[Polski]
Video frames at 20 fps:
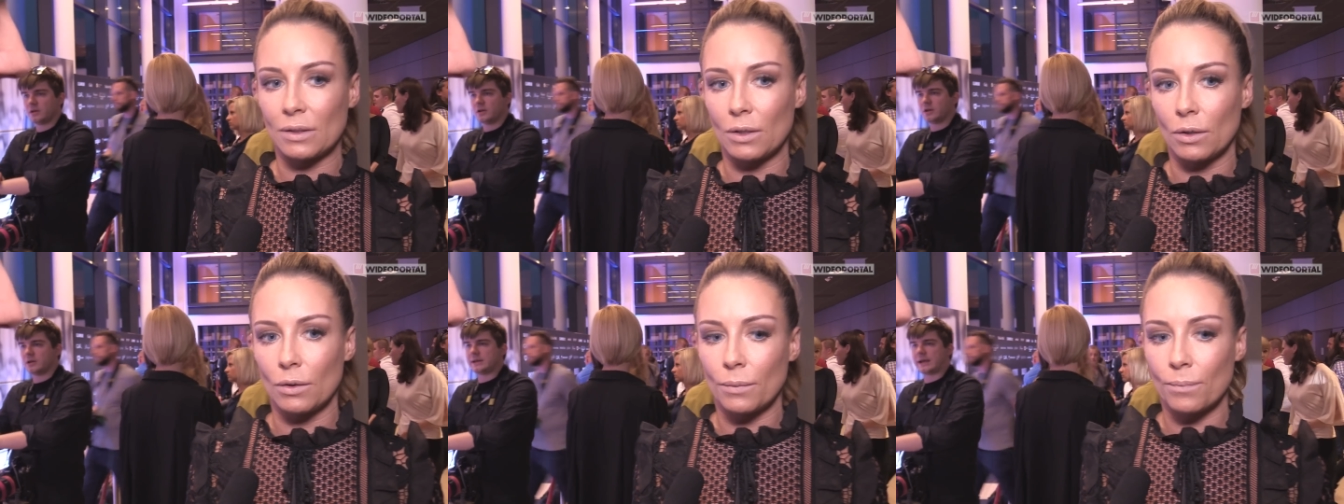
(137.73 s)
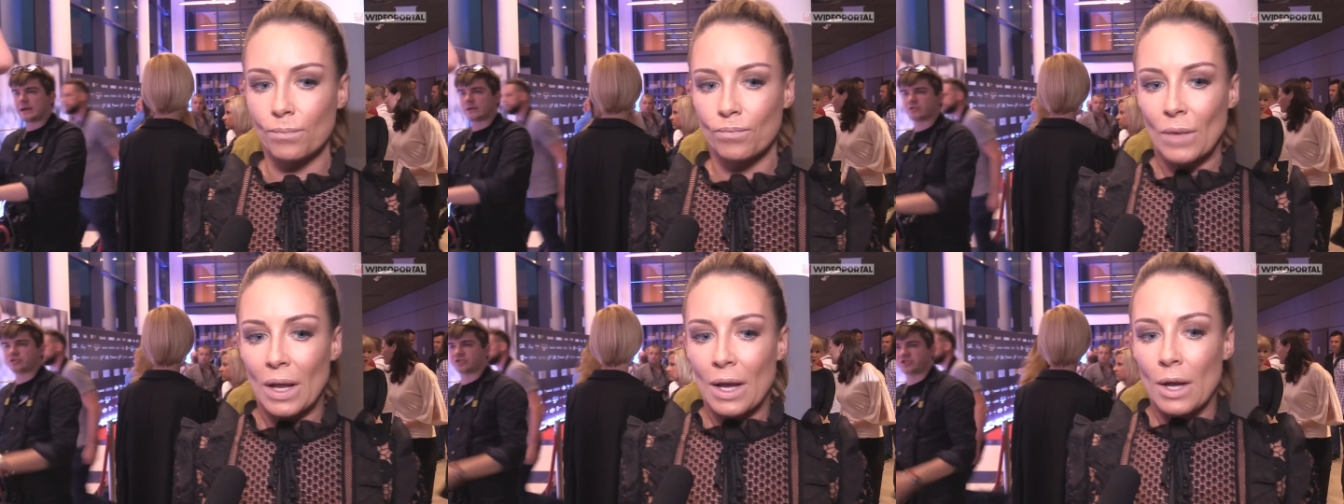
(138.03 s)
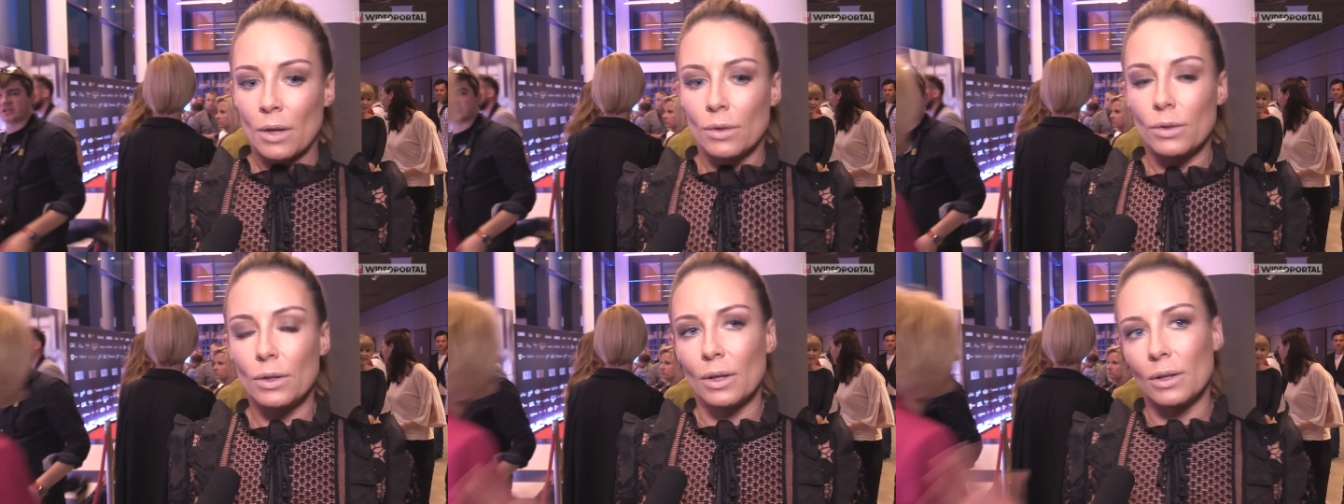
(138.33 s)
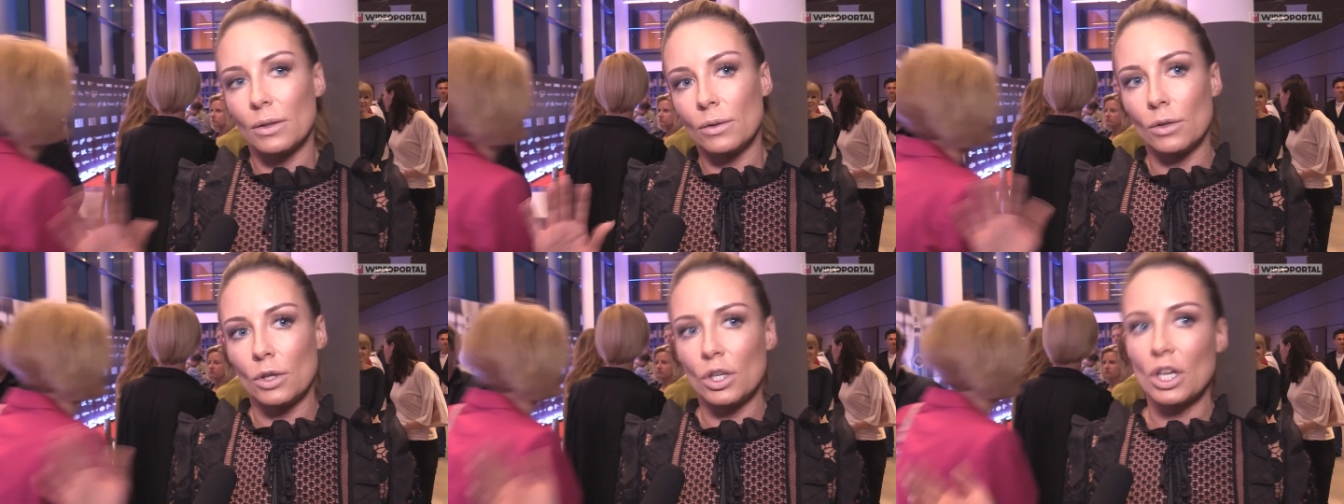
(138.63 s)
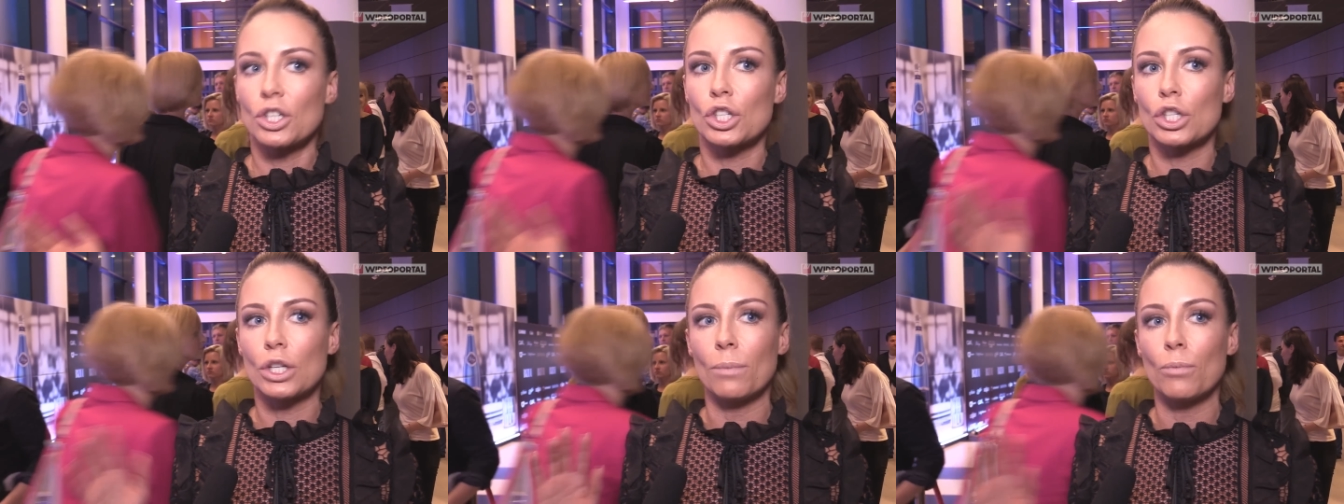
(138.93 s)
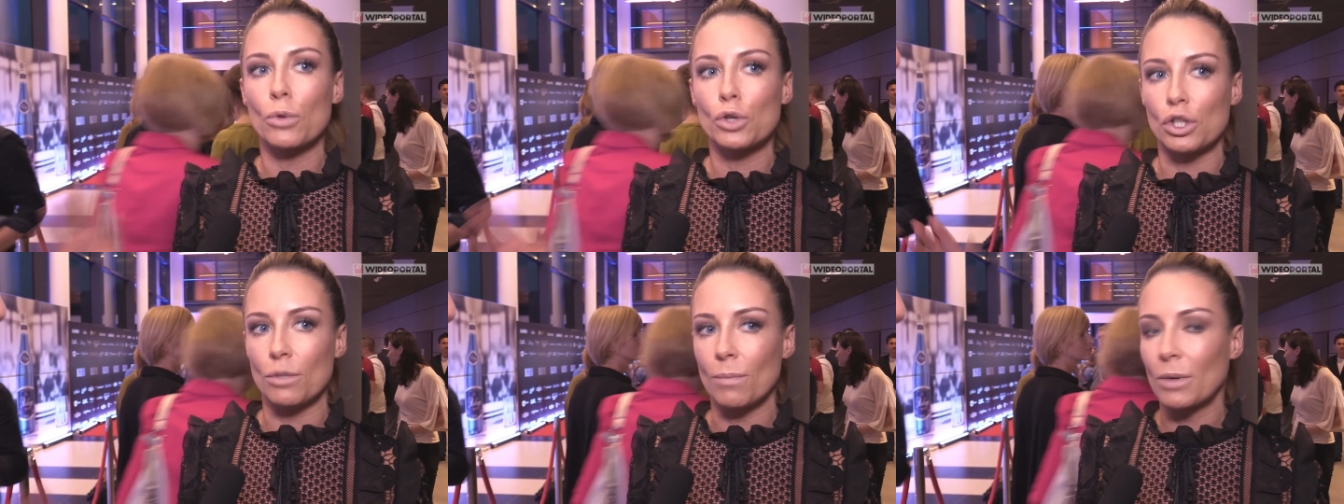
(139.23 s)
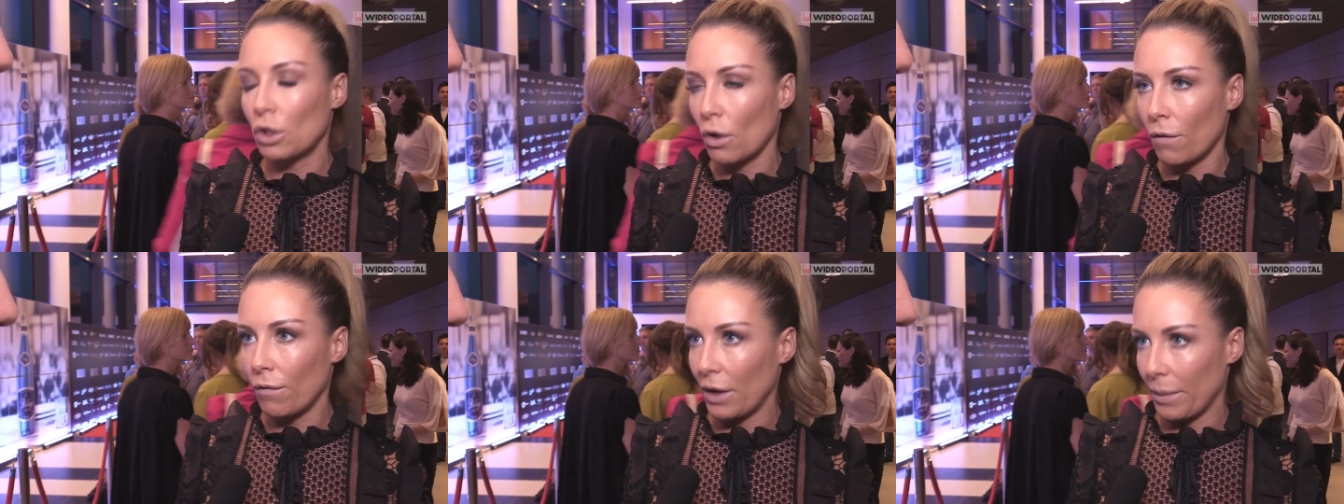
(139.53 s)
Um, nie, jeszcze
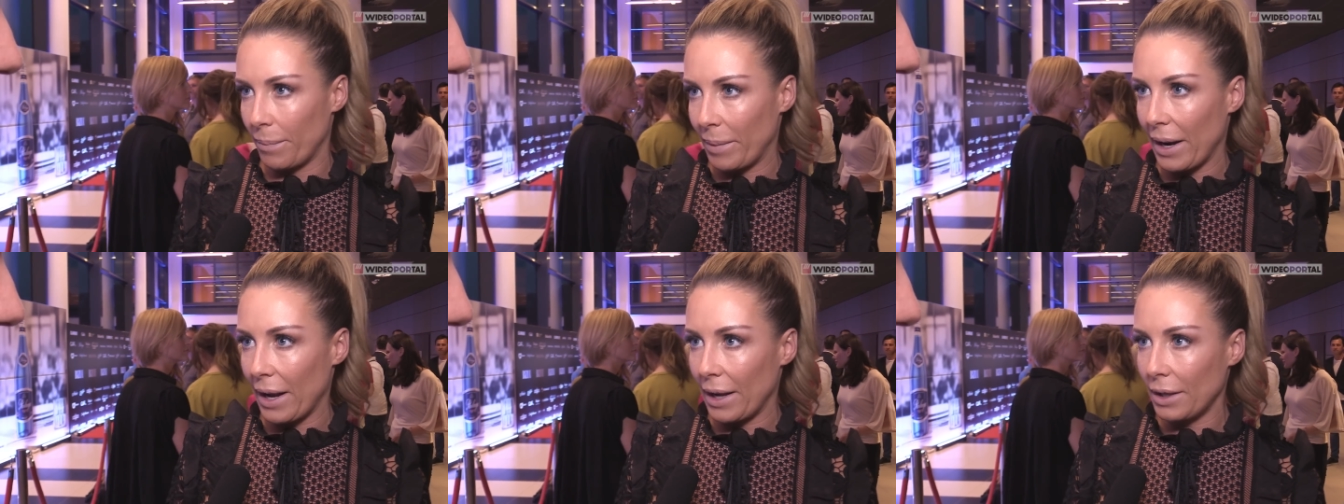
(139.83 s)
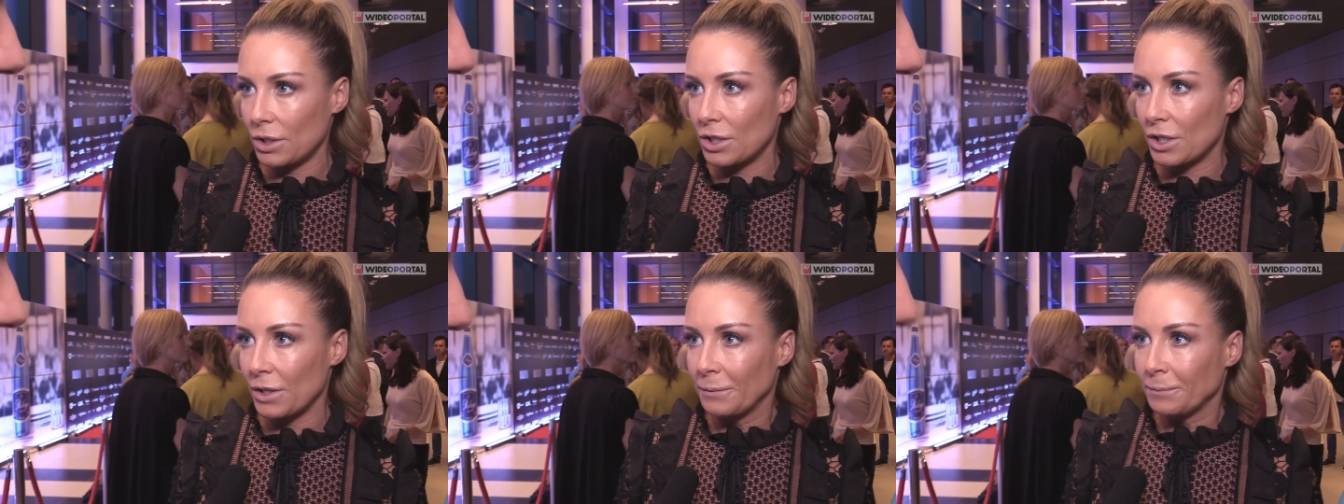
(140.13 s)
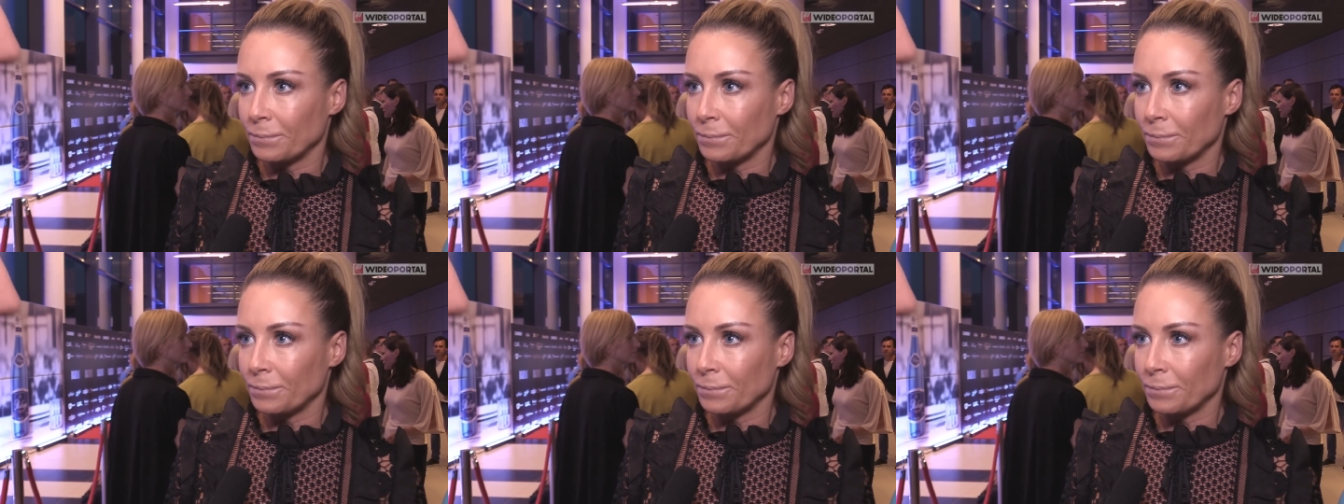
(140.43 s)
musimy to wybrać.